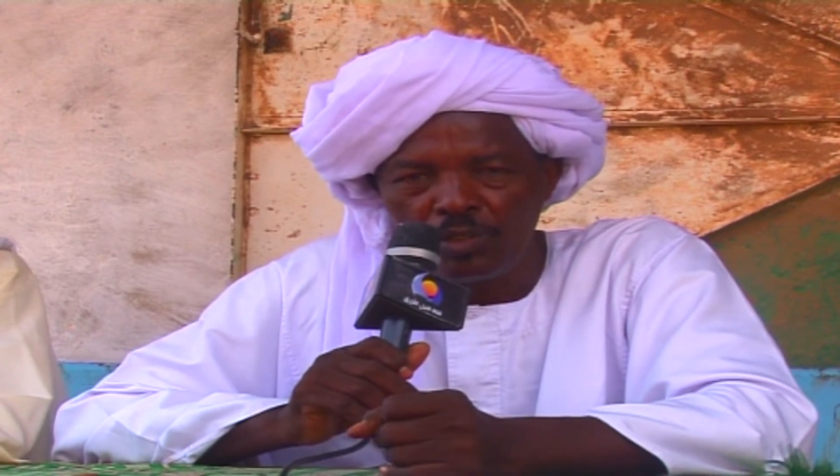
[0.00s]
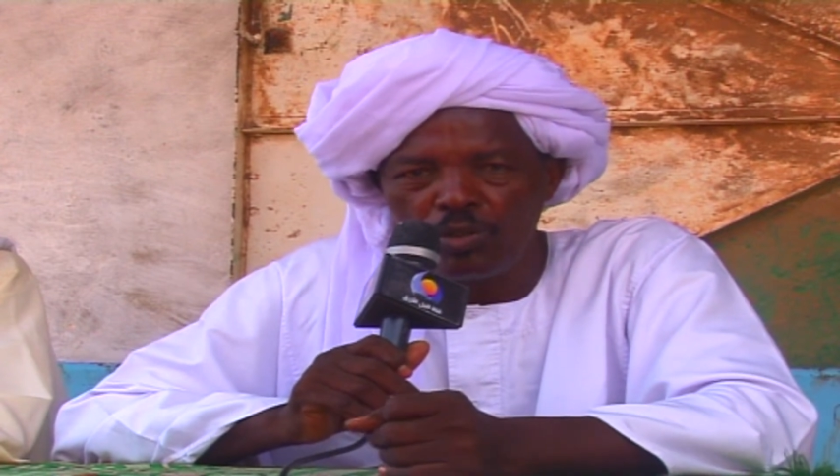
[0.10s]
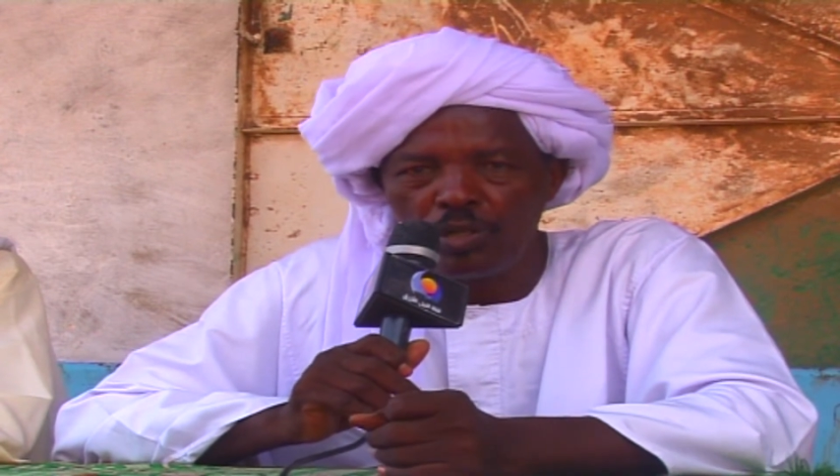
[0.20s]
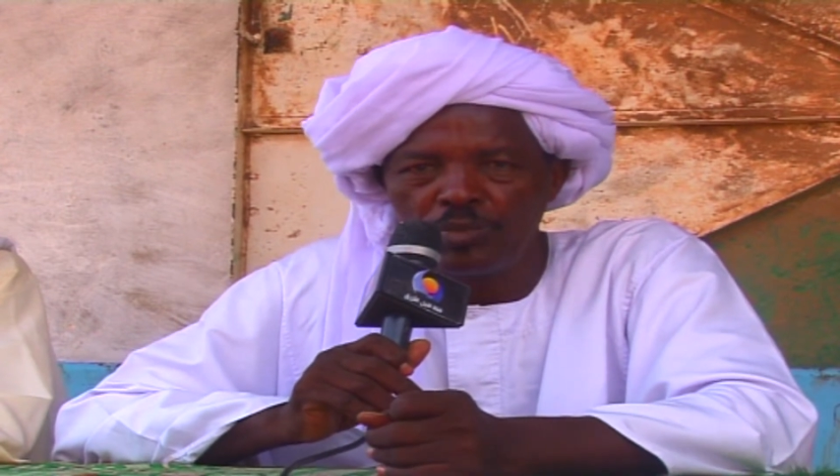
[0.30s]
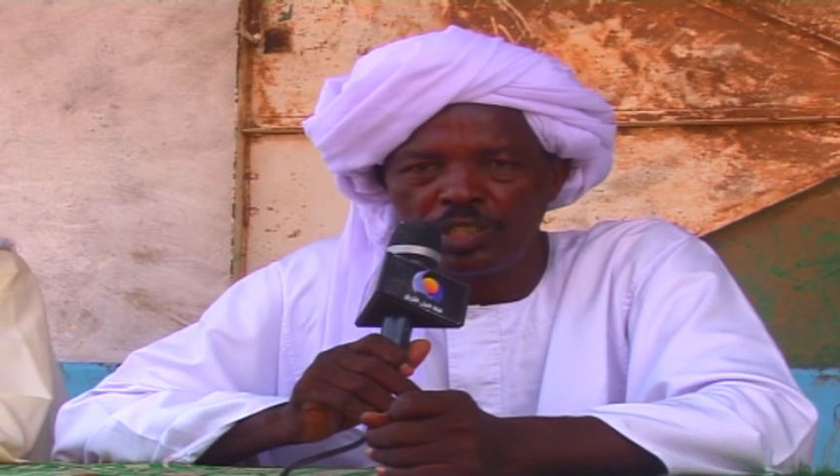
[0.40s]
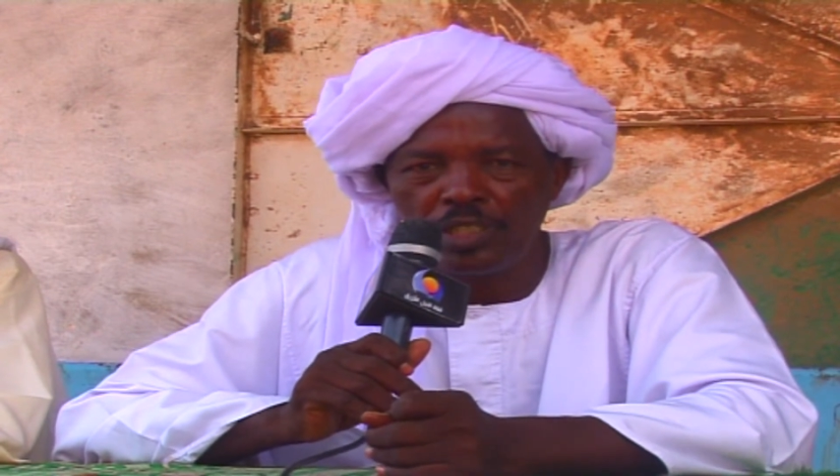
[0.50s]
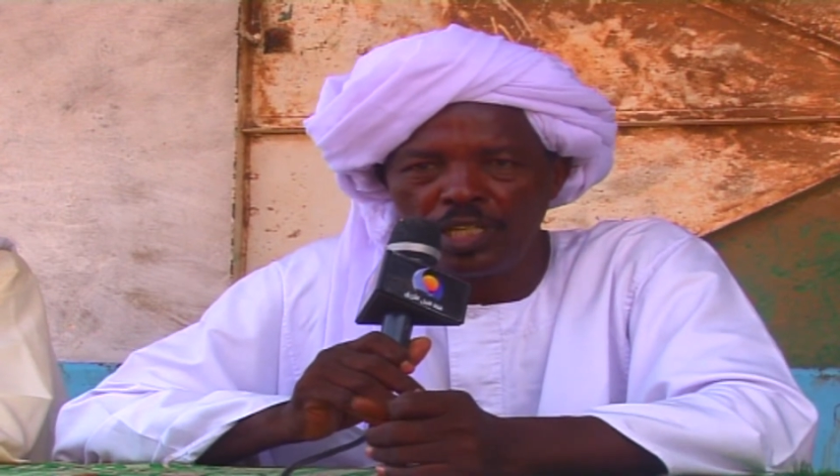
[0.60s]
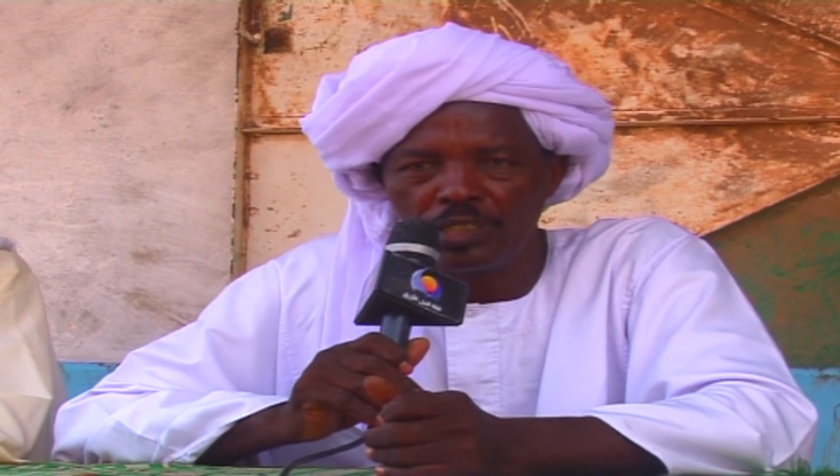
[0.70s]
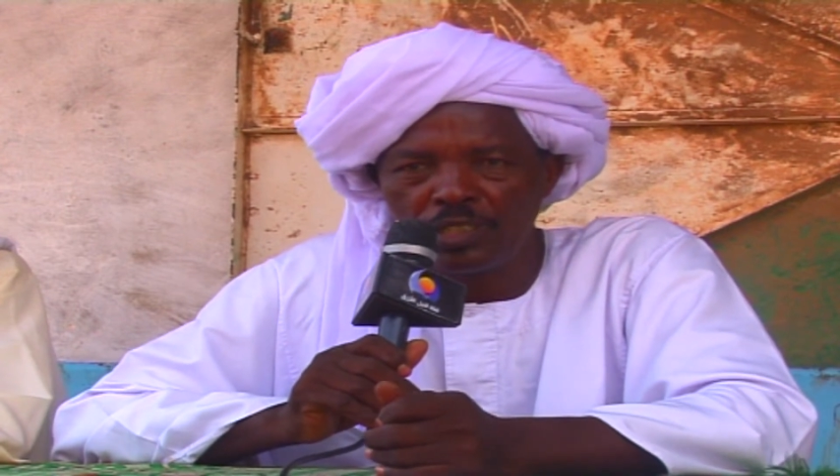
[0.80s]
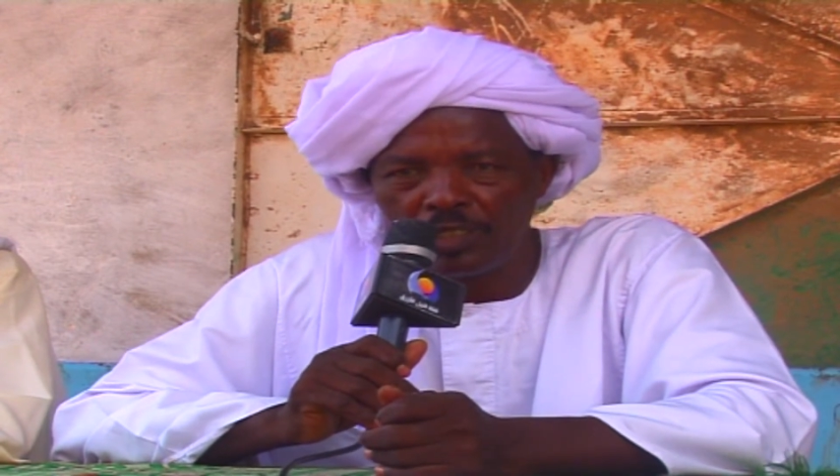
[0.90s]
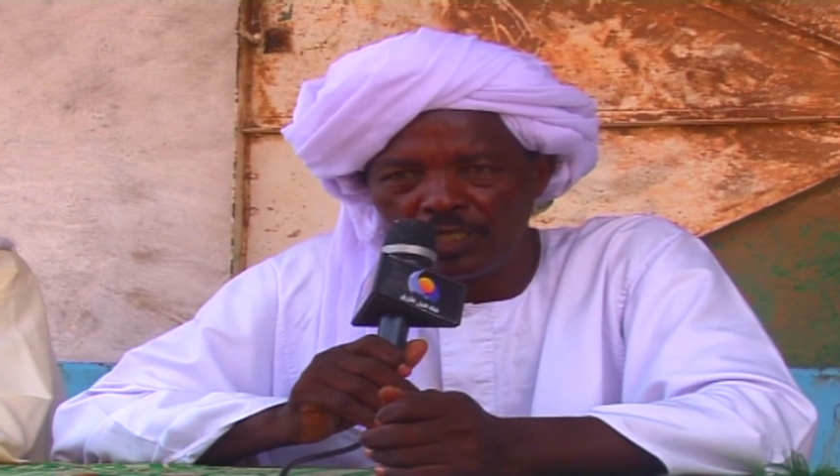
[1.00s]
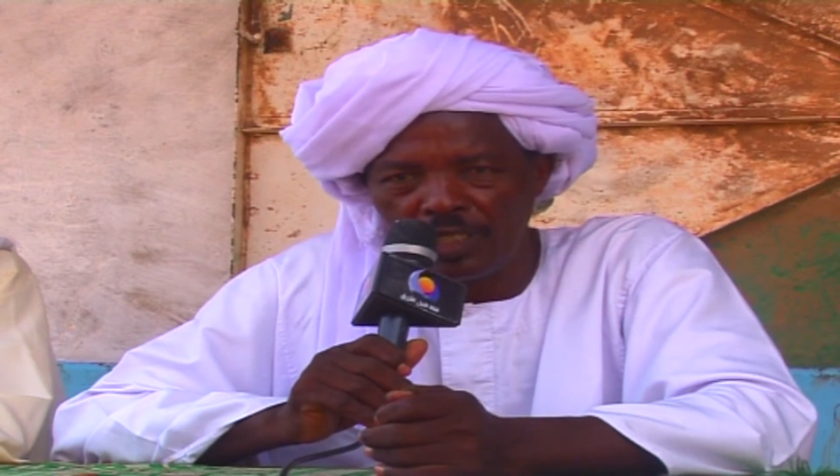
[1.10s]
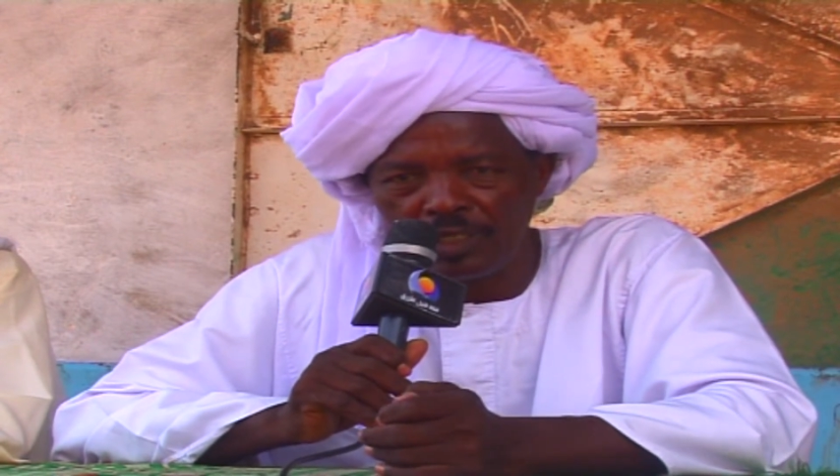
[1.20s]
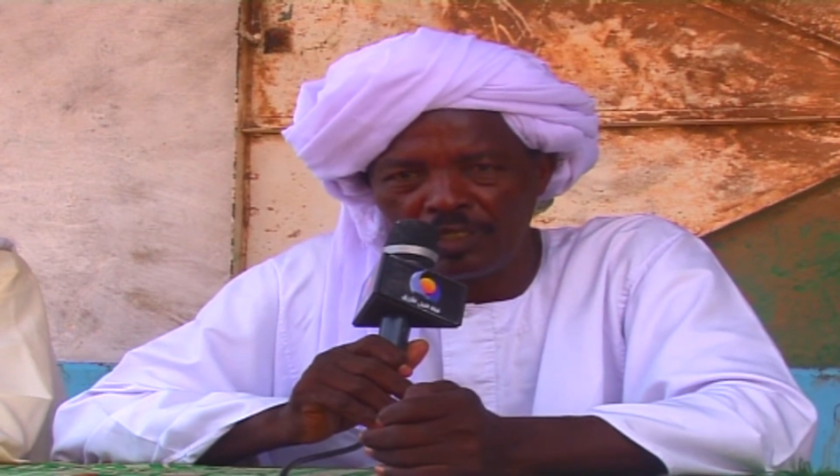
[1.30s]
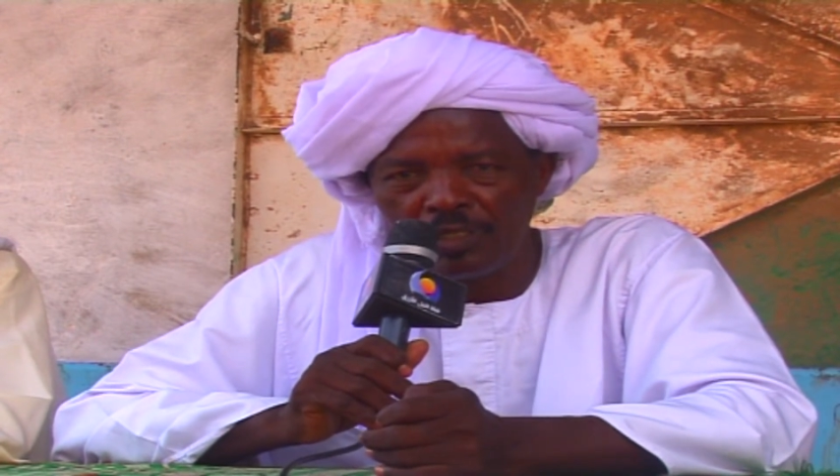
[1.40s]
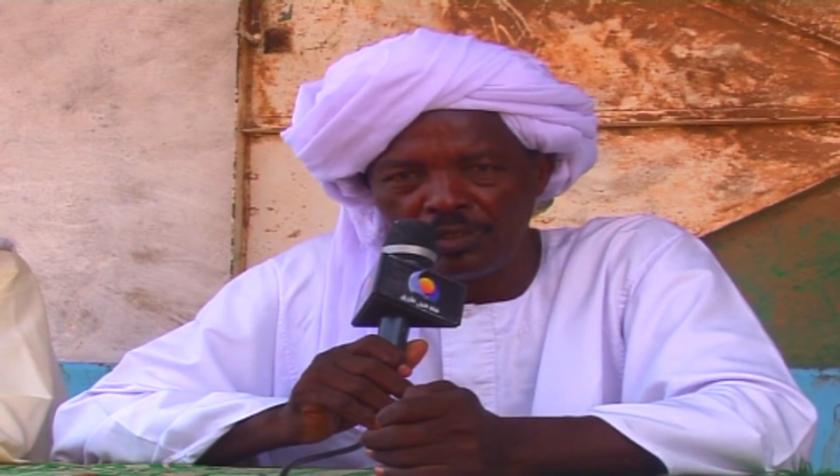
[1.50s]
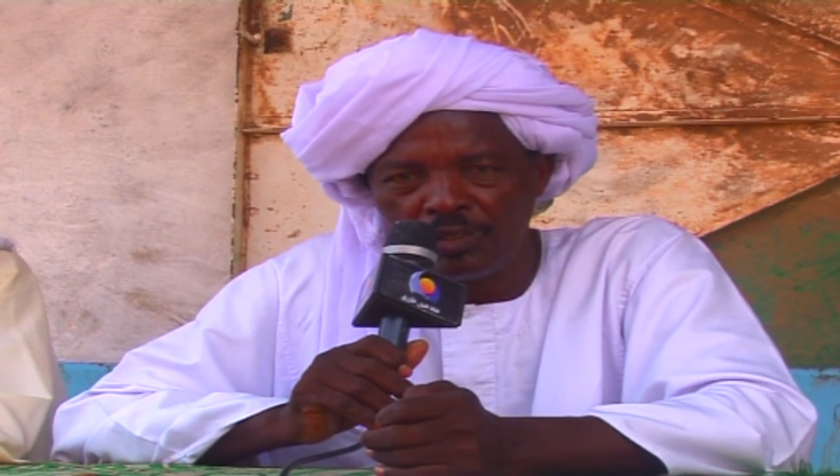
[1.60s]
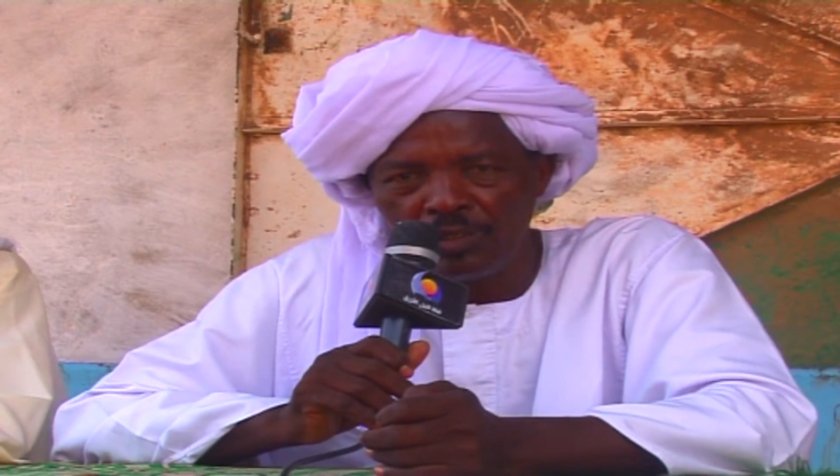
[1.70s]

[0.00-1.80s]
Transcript: وبيقرا حيثيات القضيه